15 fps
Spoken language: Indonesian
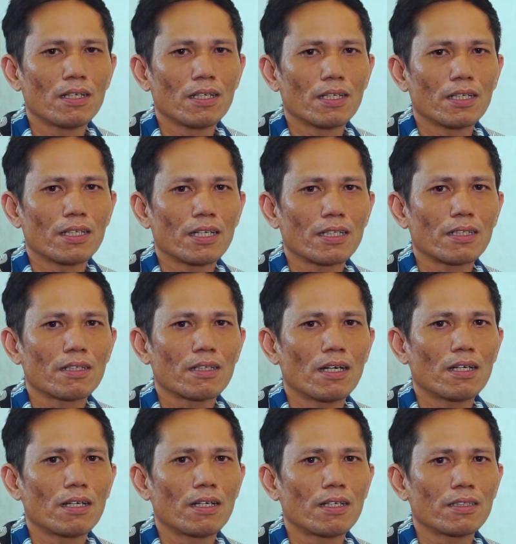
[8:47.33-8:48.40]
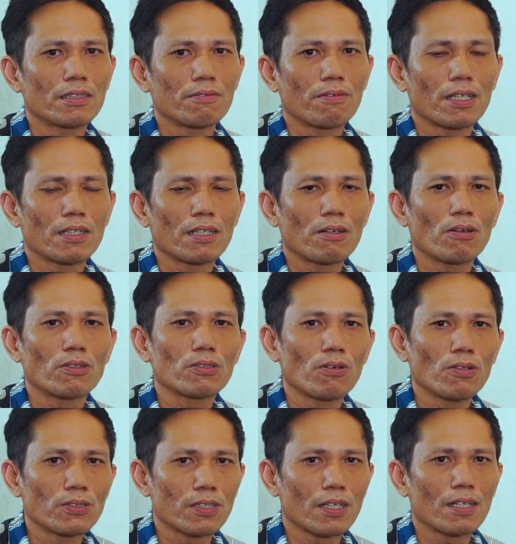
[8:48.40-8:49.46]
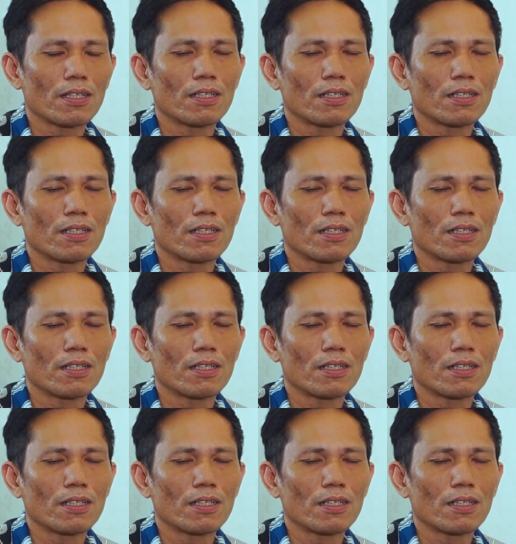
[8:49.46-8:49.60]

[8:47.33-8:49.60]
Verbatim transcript: yang uh, sifatnya close host ya.